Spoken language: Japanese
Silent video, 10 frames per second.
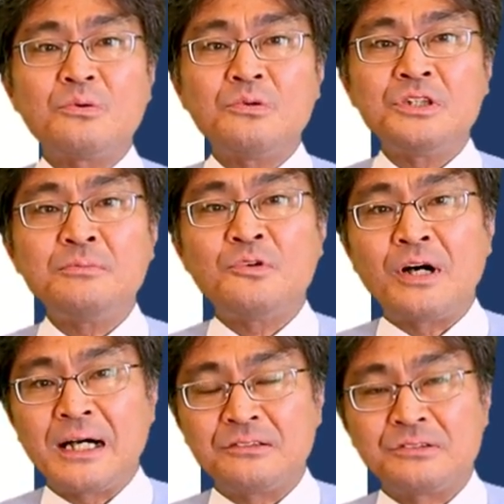ここにも
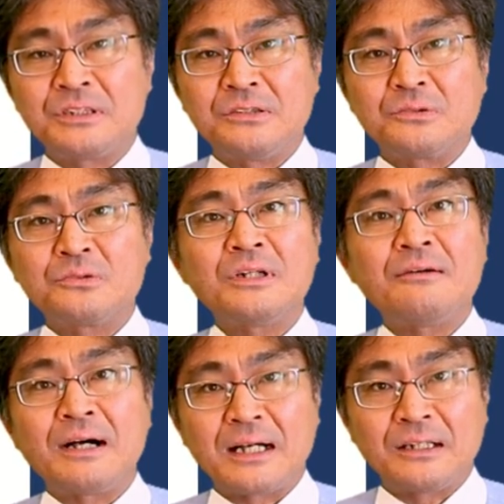あるっていうこと
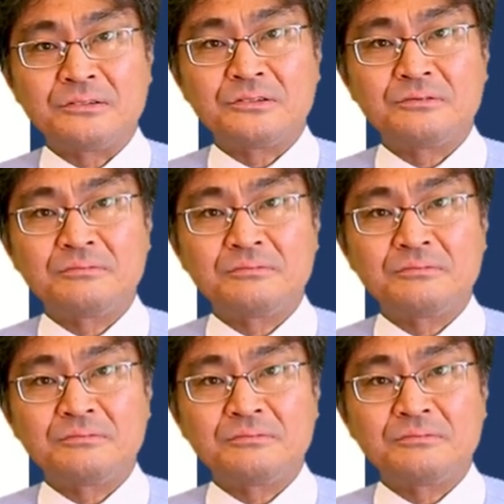がわかる。